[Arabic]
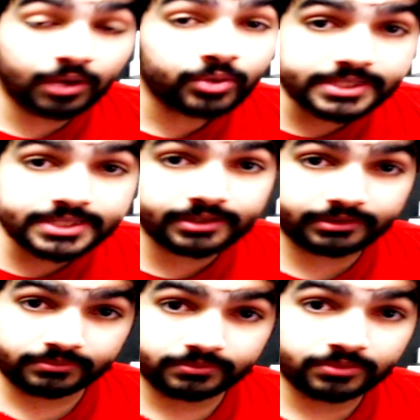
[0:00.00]
اولا
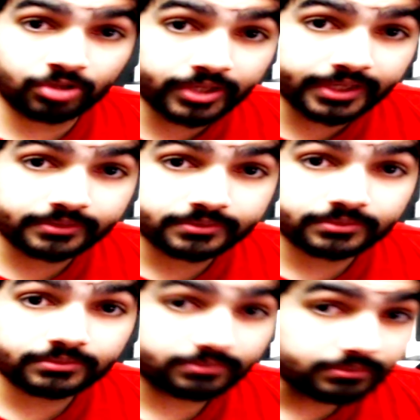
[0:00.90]
نتيا اوكي
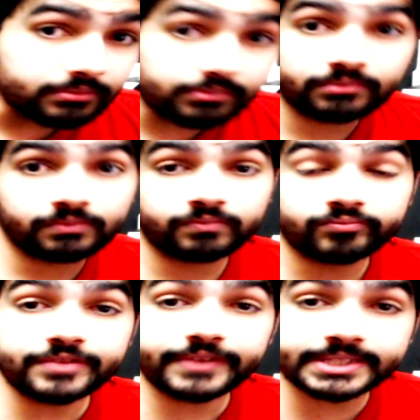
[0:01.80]

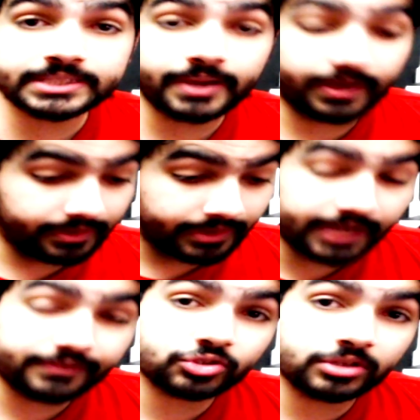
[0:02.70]
فاق الصباح
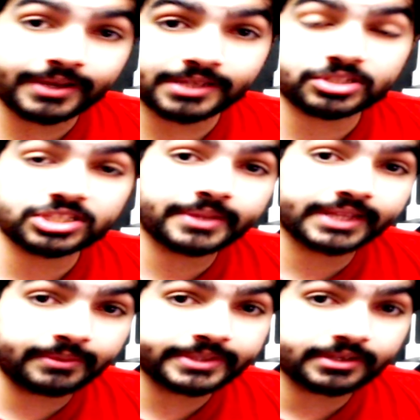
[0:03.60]
عارف راسو الا ما خدمش انت ما
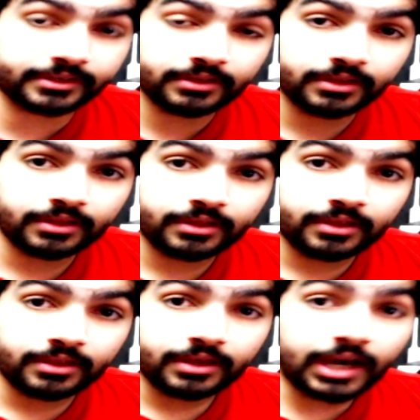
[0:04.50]
تلقى ما تاكل
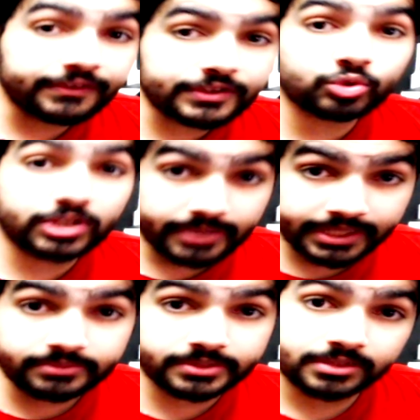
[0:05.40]
عارف راسو الا ما
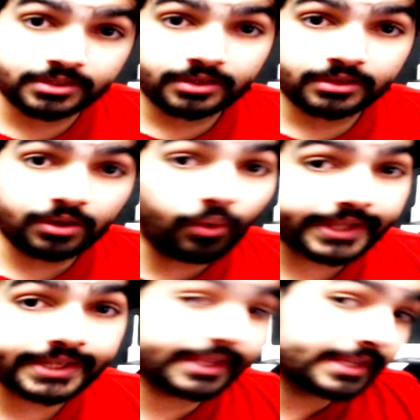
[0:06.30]
خدمش هو
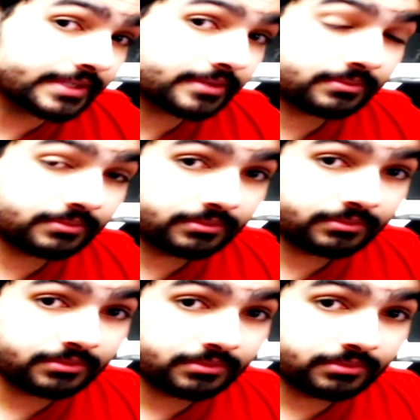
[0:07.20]
يقدر يعيش
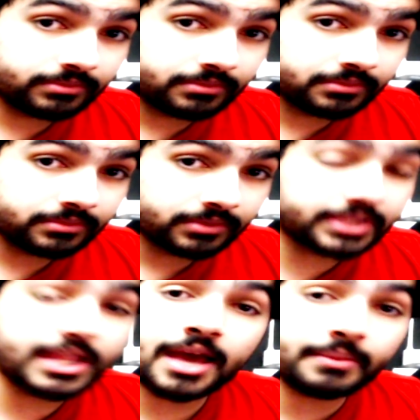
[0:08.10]

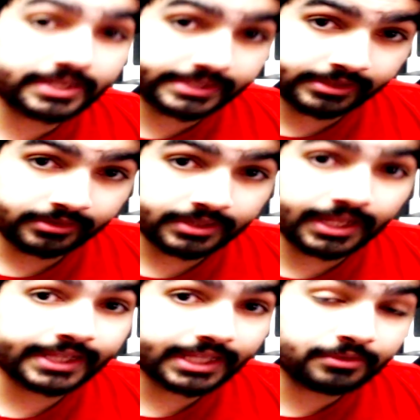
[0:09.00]
دام اصلي
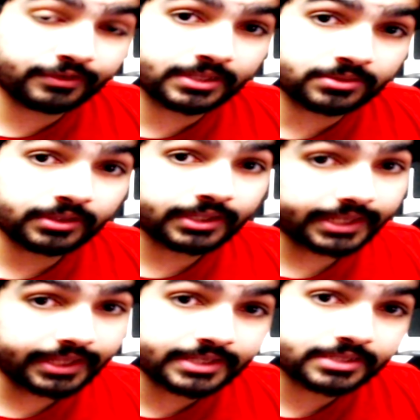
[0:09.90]
طلعت لك خدمه في راسو
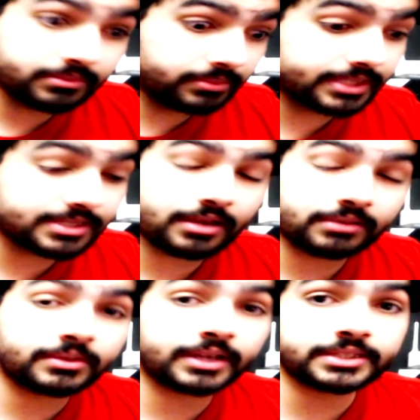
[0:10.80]
يقدر يعيش مي انت
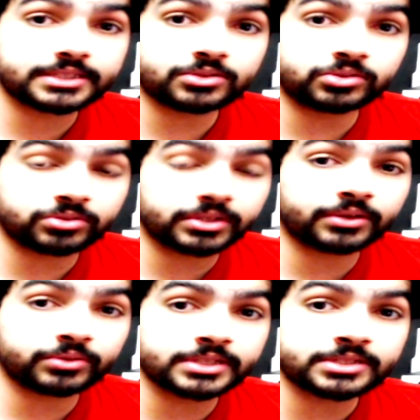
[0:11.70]
ما غاديش تكون دوك
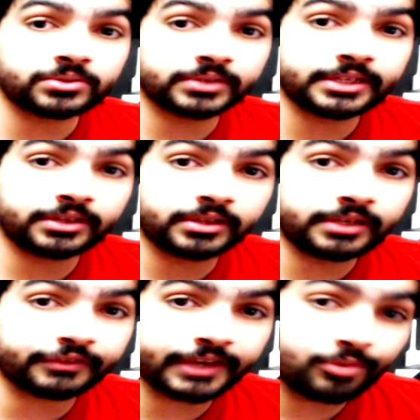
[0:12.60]
لي كونديسيون اللي
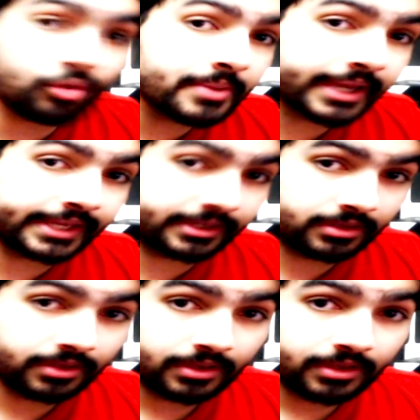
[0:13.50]
اللي فريمون هو باغي لك